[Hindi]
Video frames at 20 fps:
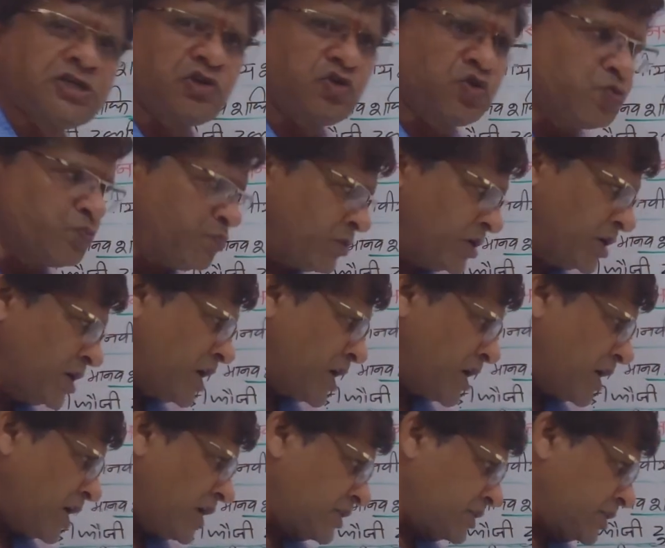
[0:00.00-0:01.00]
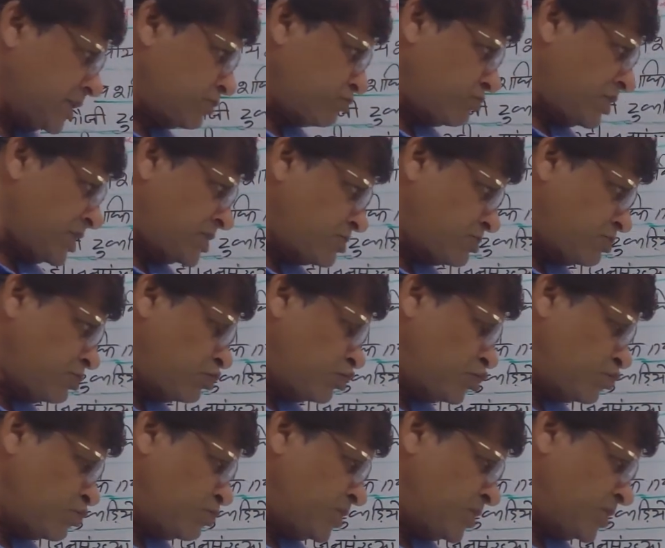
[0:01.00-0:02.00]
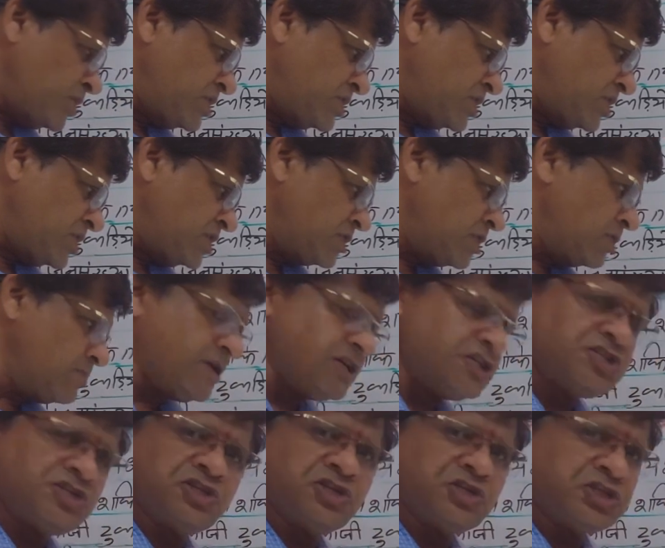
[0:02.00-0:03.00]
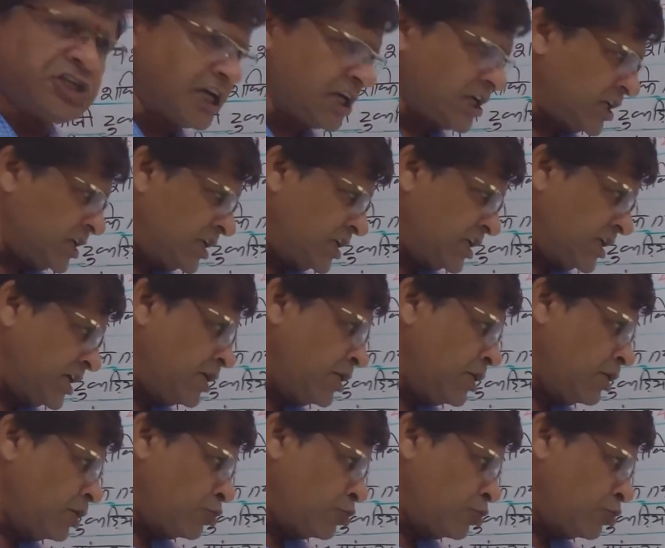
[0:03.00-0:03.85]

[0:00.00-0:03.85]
के रूप में अर्थात वास्तविक रूप में किसी देश के पास यदि टेक्निक है